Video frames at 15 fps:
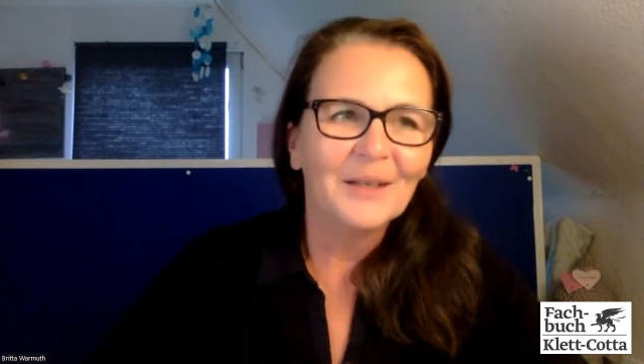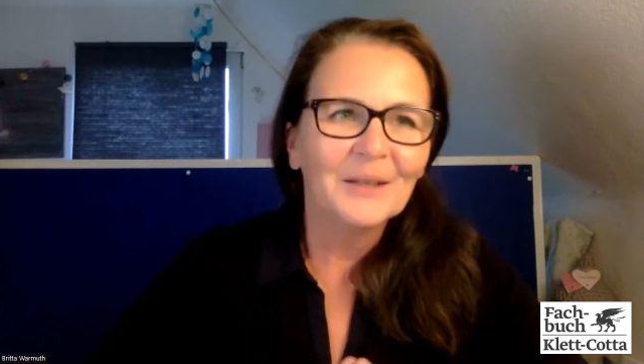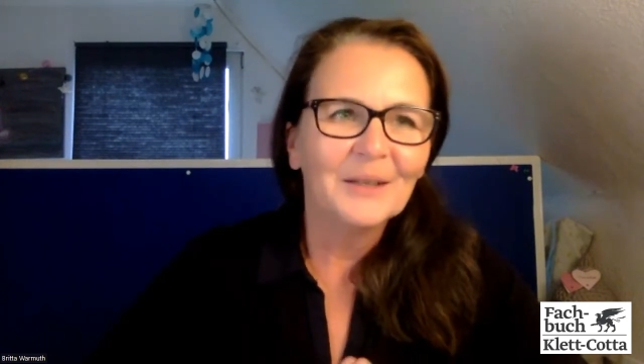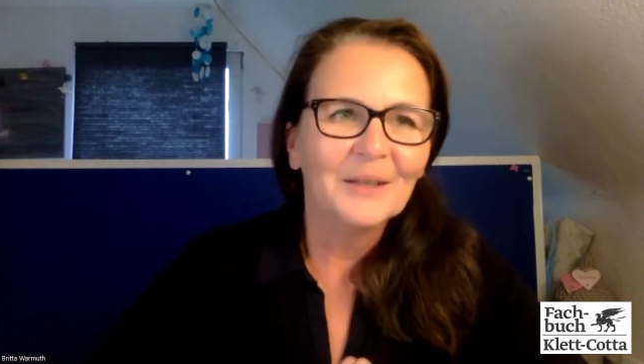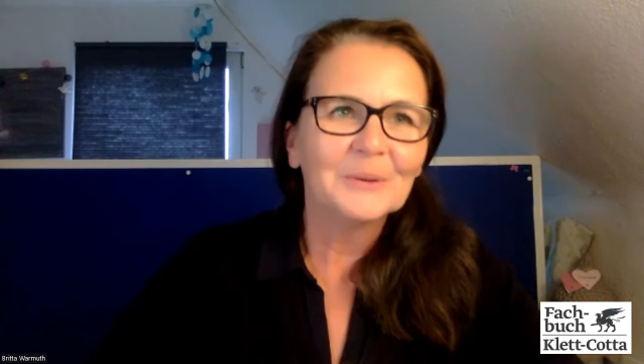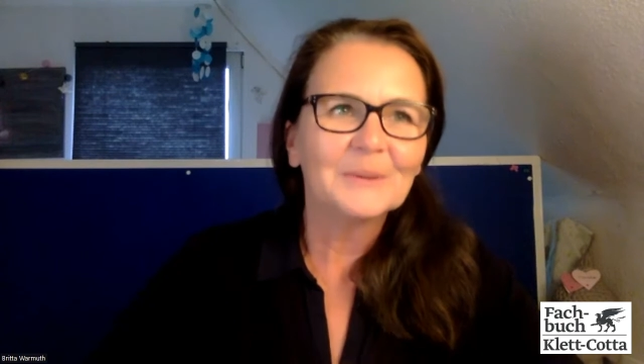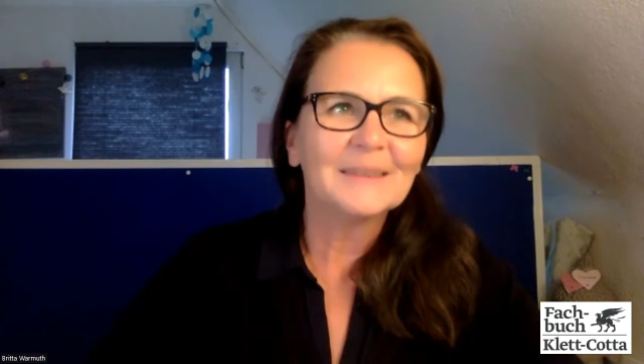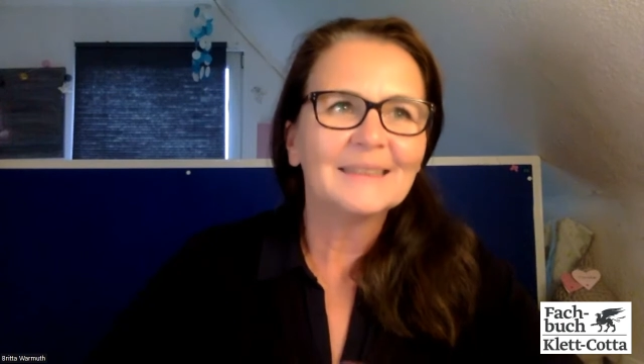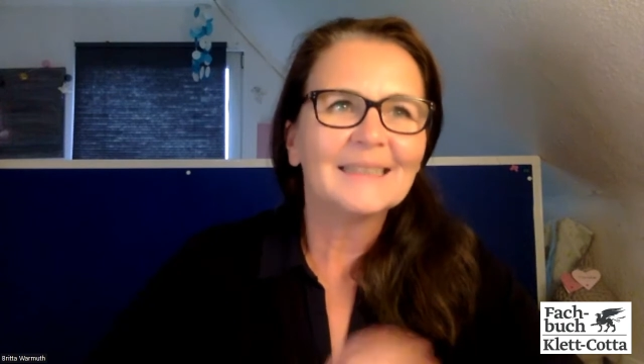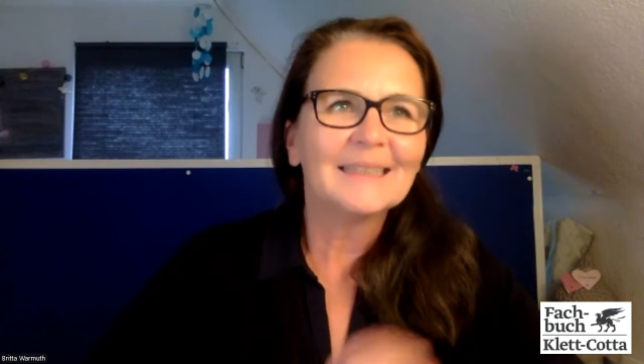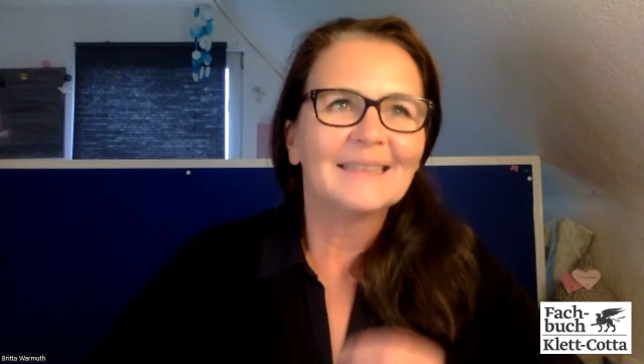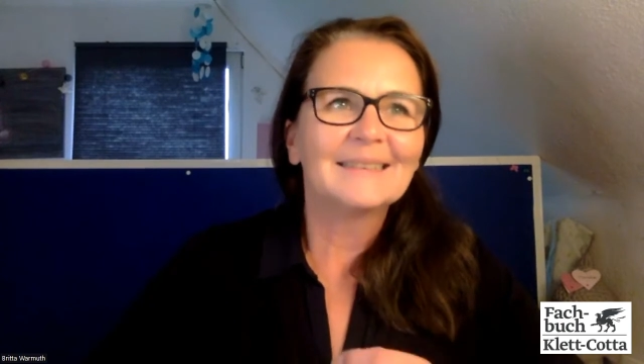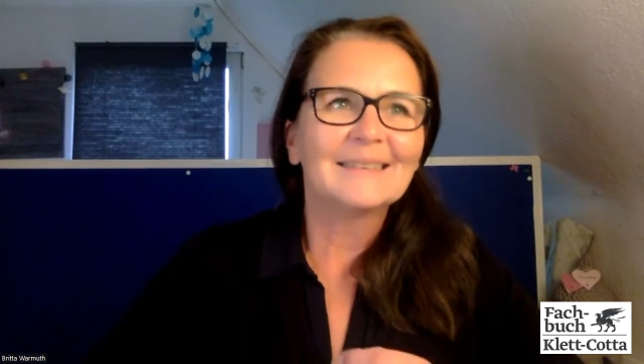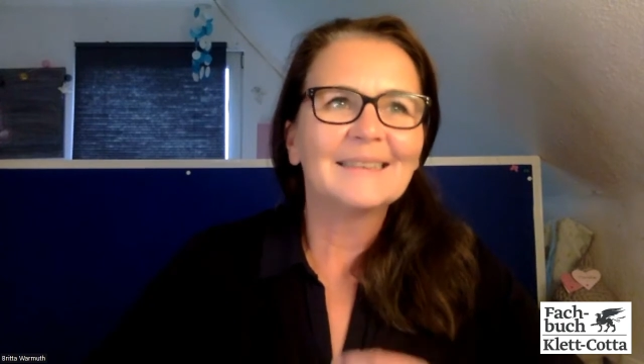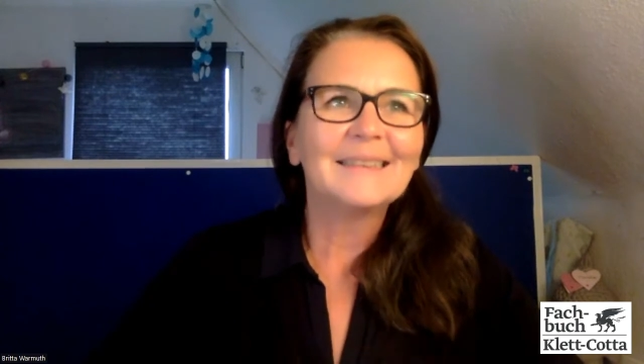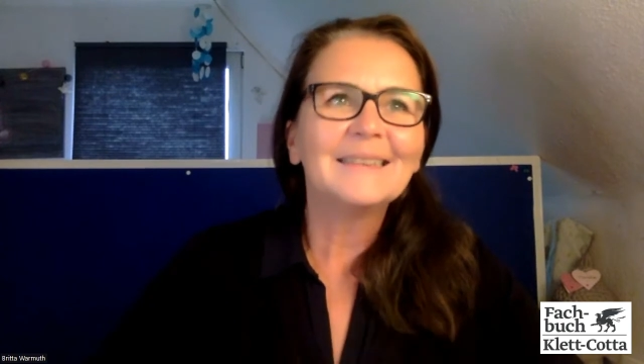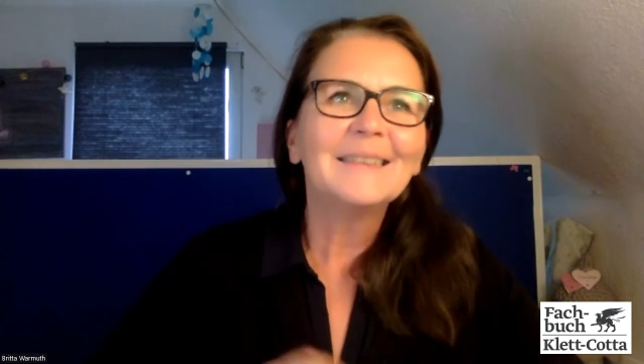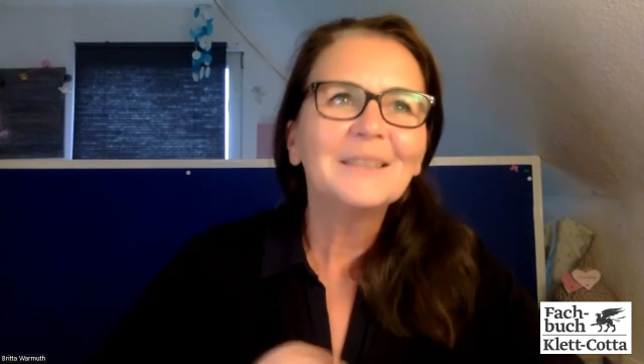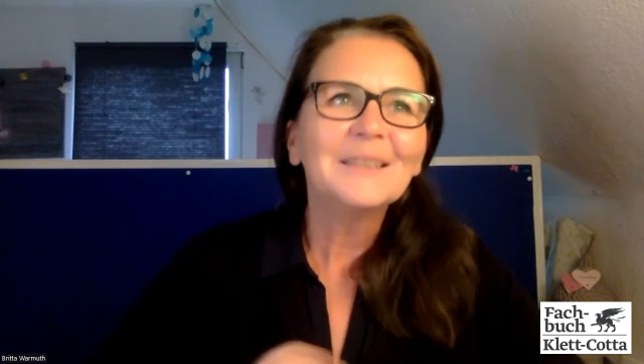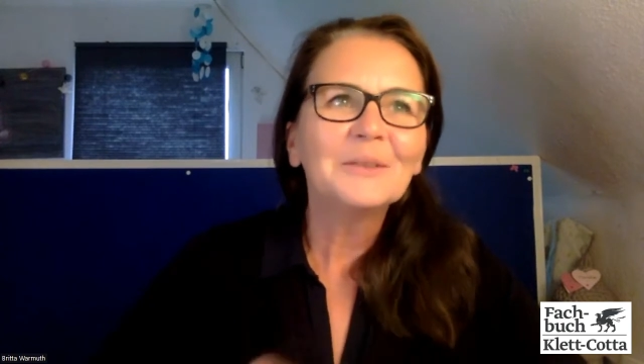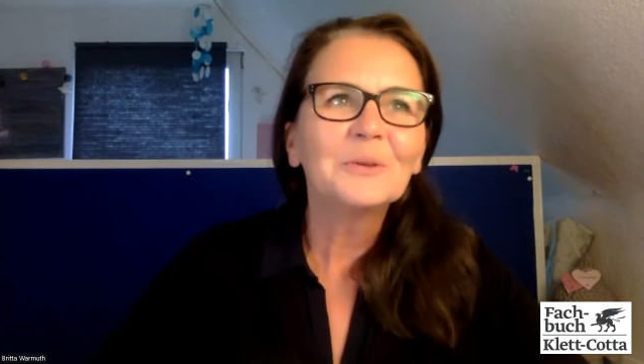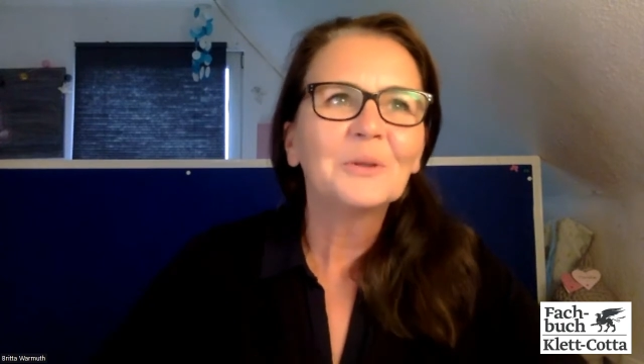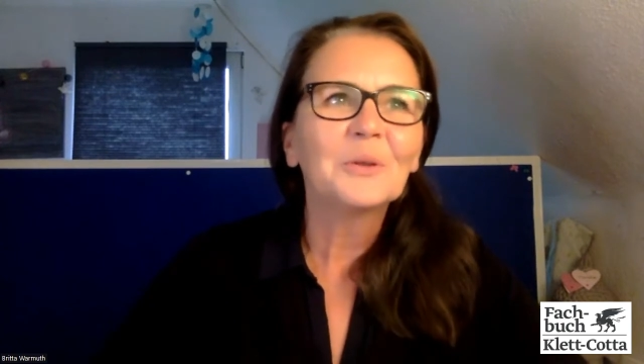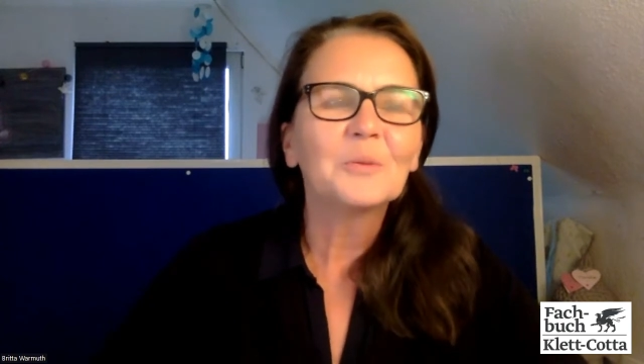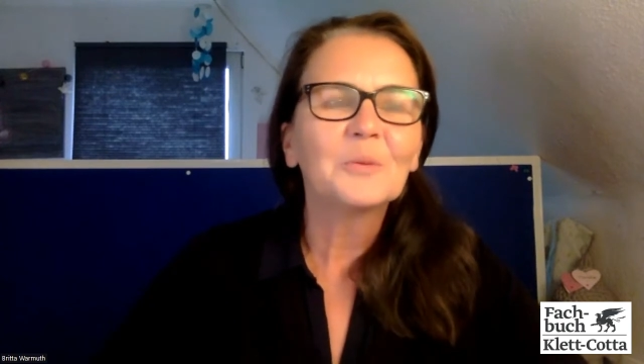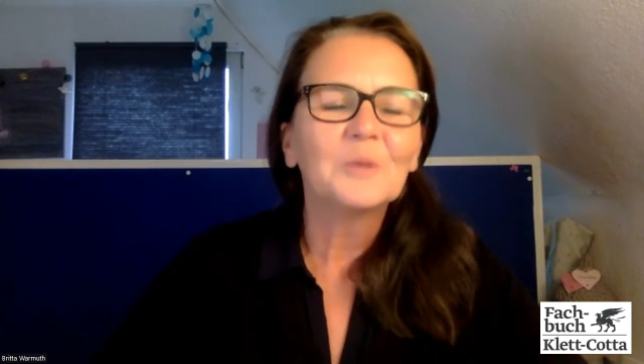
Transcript: Und es geht nicht nur darum,